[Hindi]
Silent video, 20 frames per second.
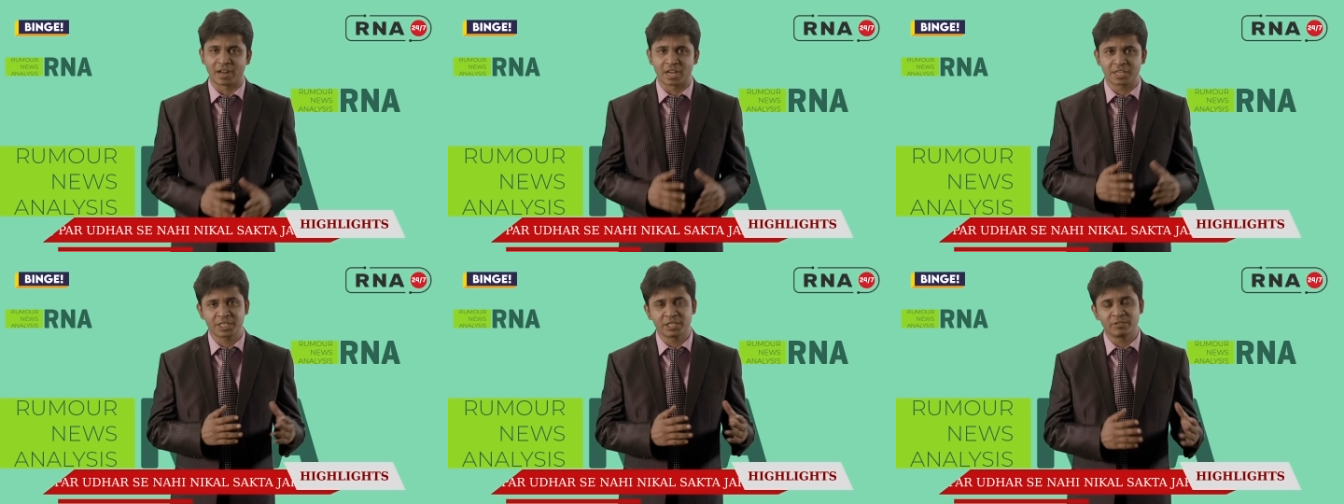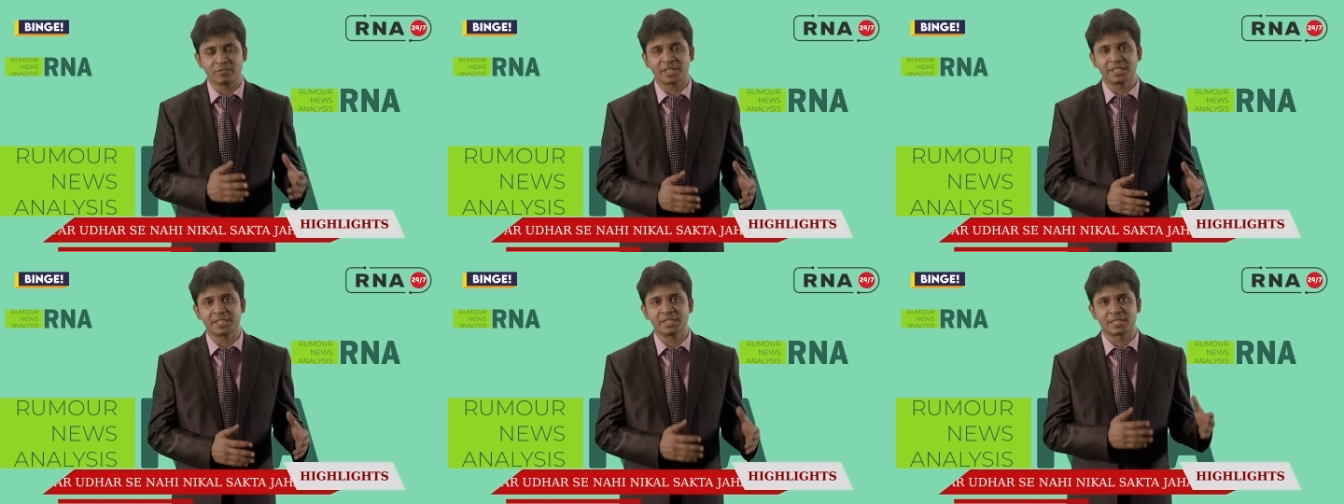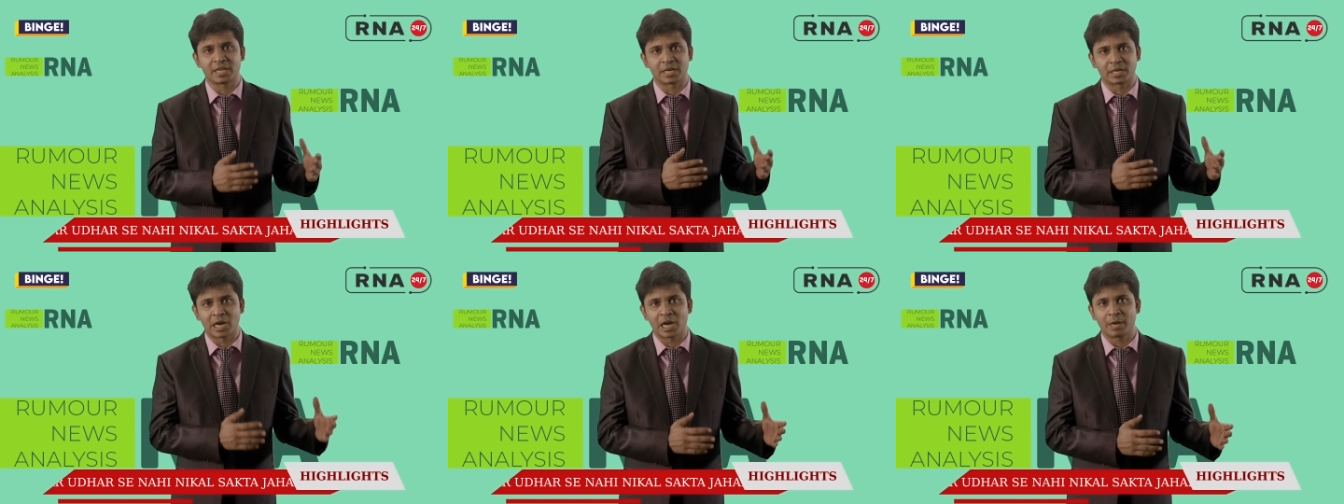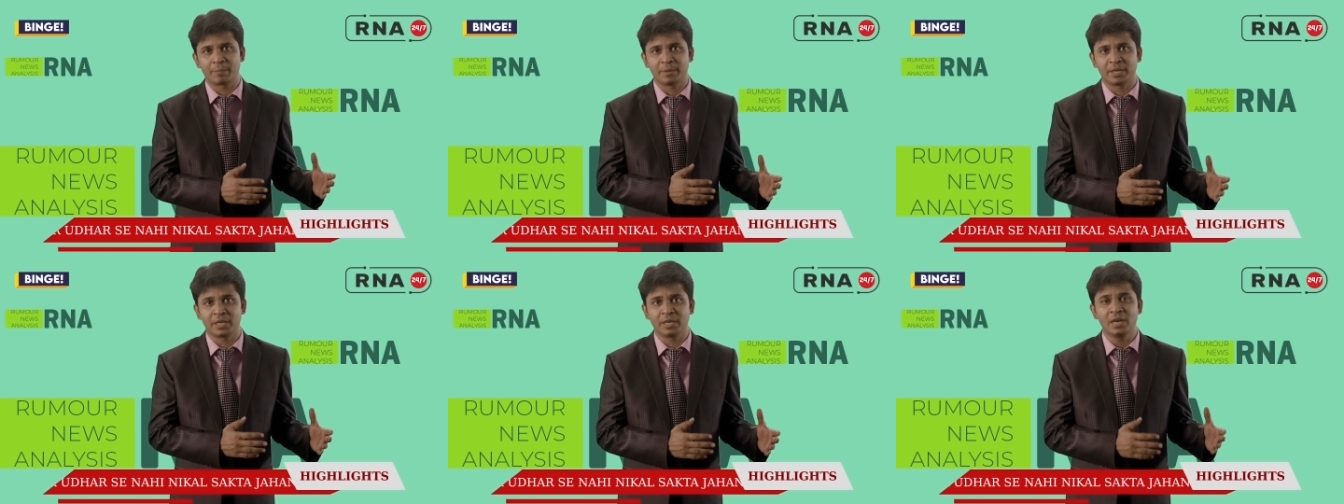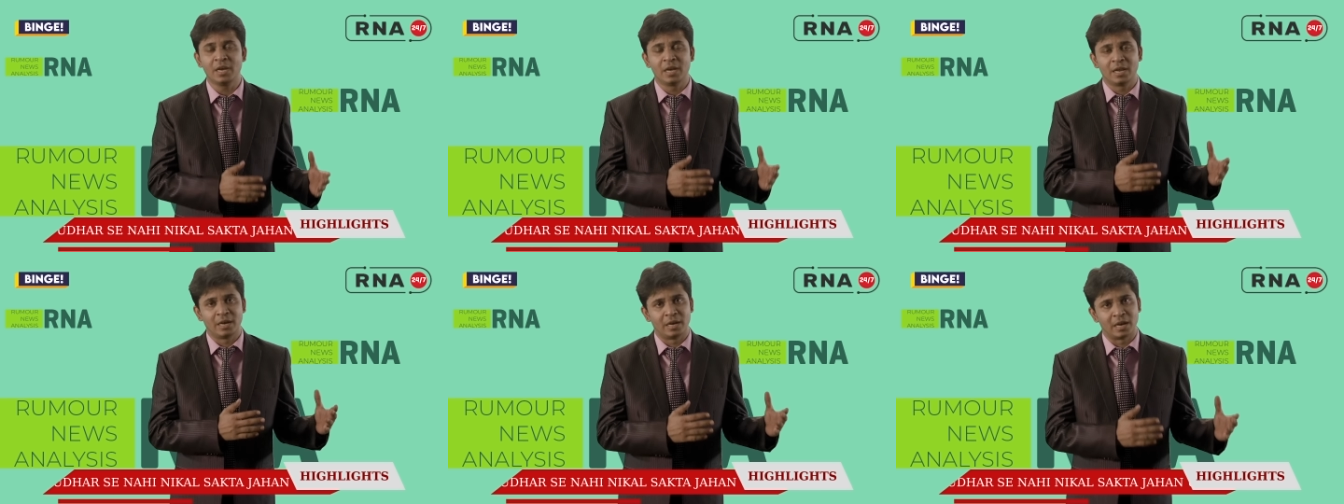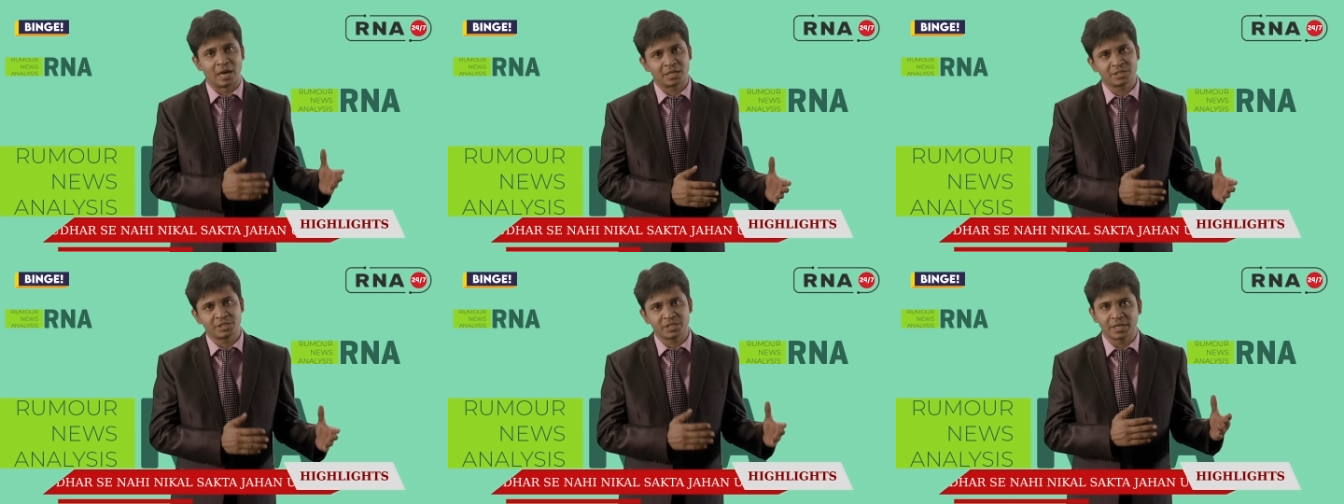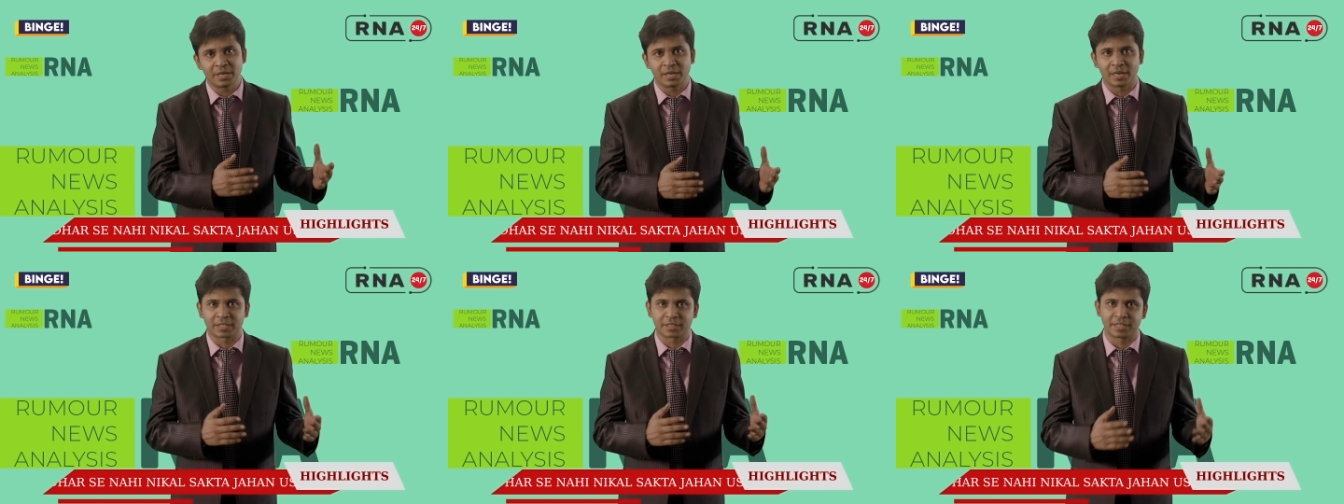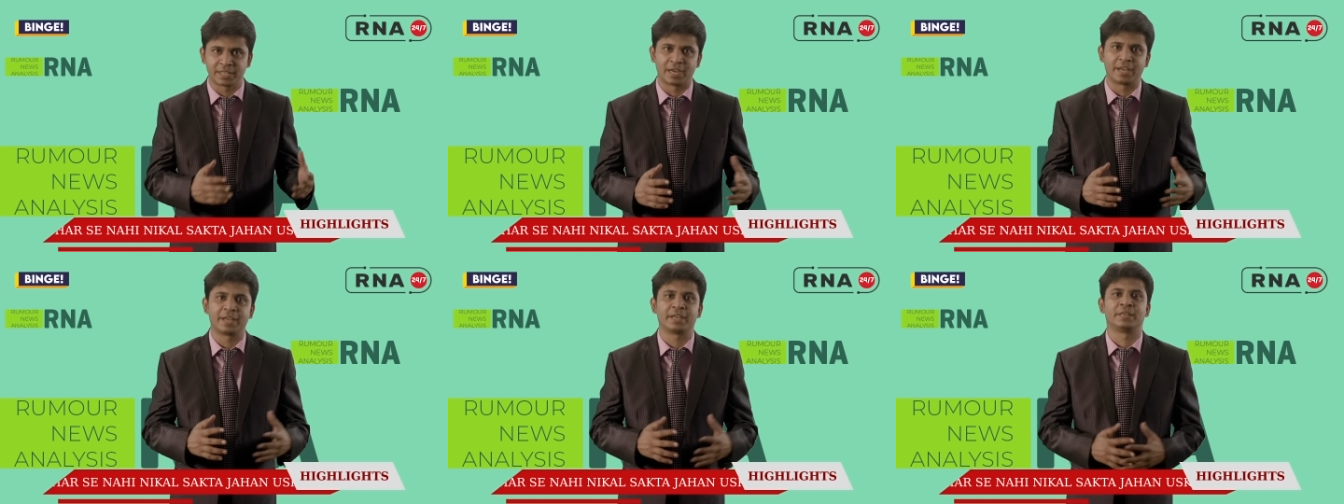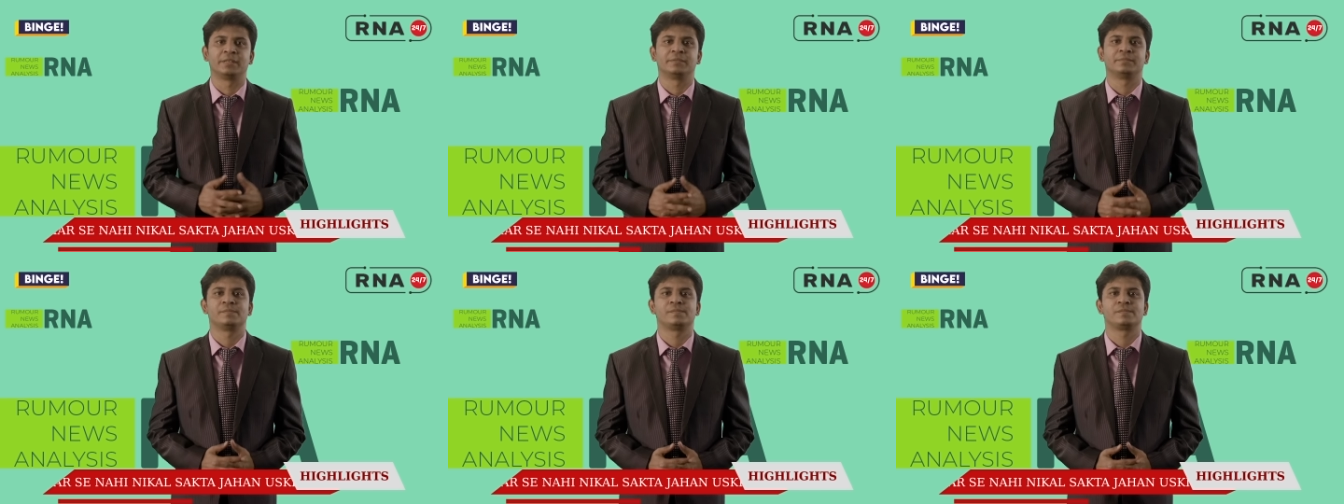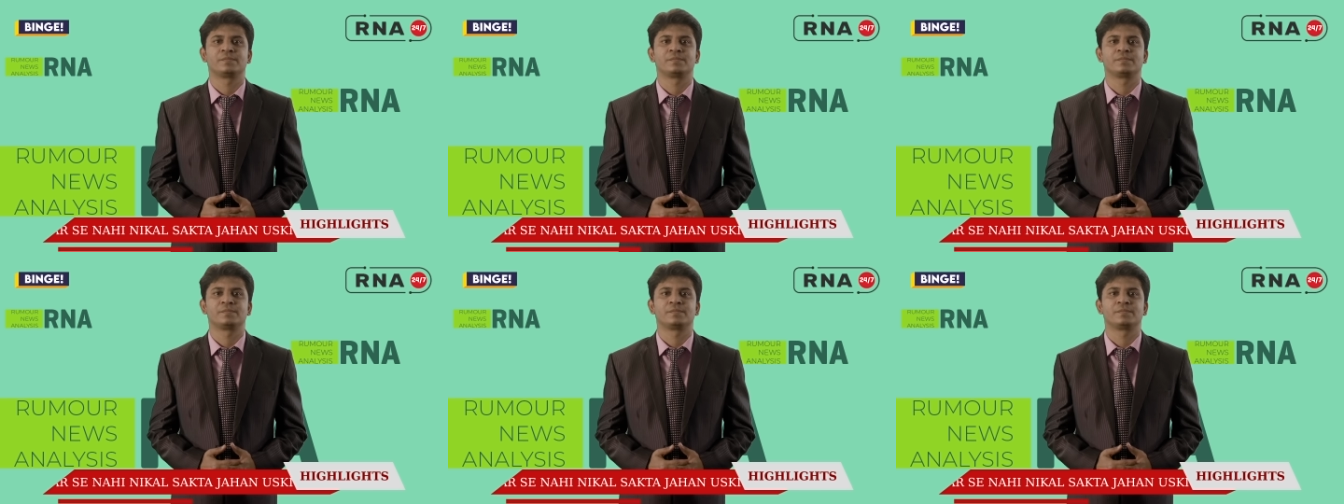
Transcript: राष्ट्रवादी सरकार पे लांछन लगते आए हैं